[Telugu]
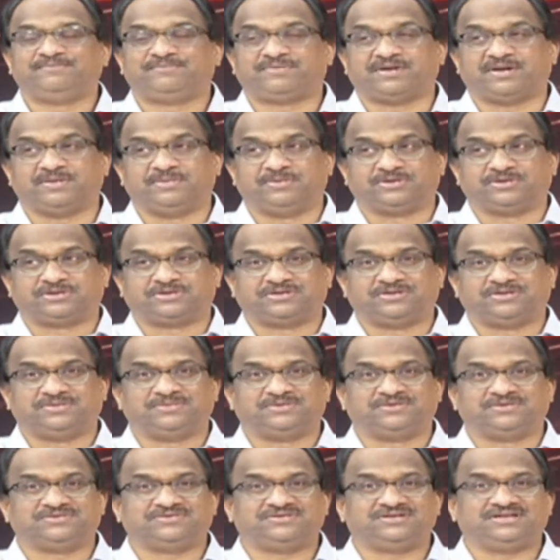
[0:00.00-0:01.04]

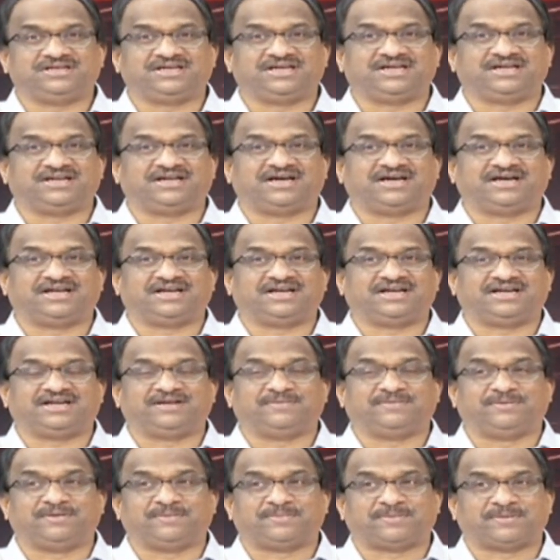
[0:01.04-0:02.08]
ప్రభుత్వము ఇక
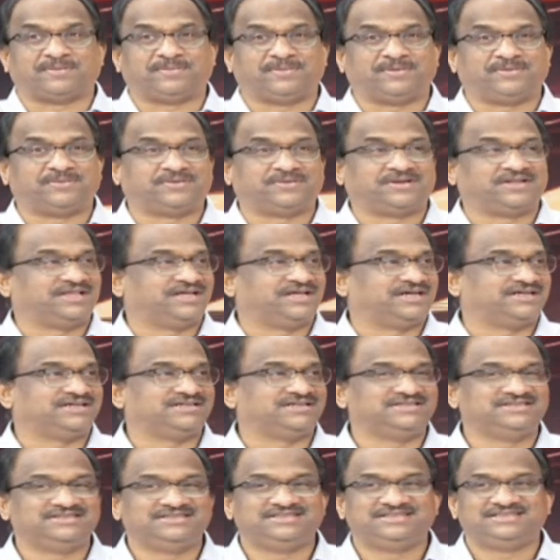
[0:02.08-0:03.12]
డబ్బుల ప్రభావం ఉండదా
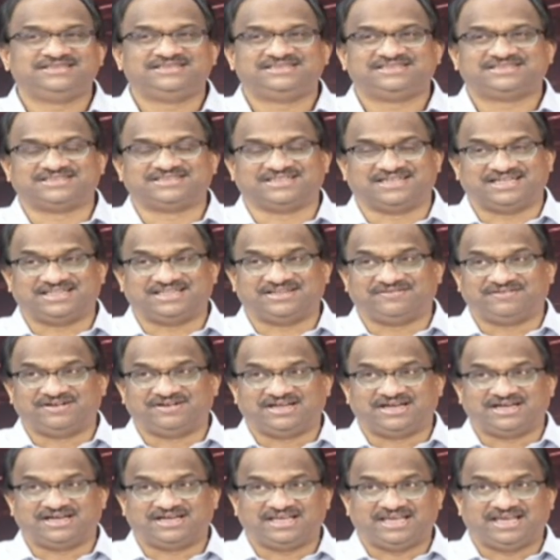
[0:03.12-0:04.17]
సరే
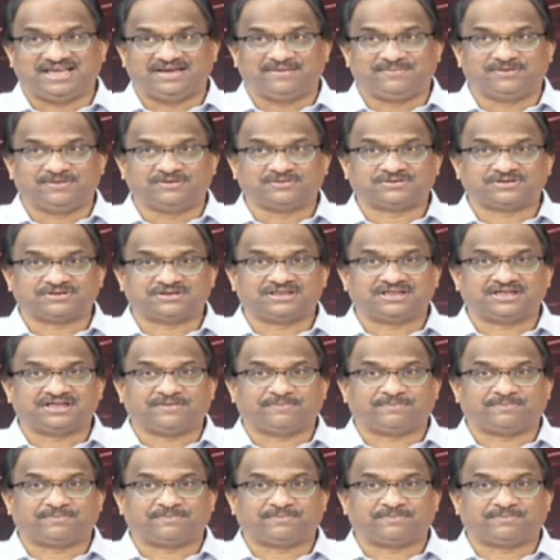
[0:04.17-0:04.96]
అందువల్ల ఏమవుతుందంటే